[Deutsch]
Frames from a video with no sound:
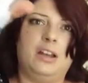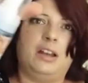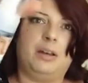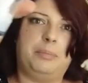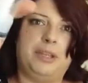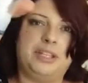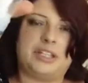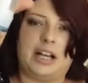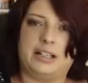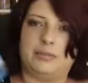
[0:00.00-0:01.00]
äh, bin ich
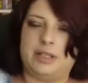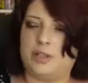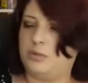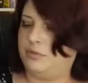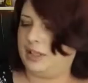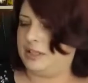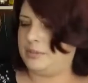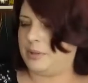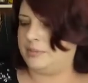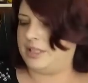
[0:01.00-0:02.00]
gerade immer
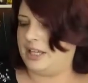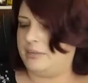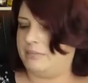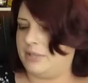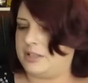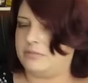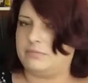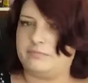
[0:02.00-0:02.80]
zufällig beim DM, also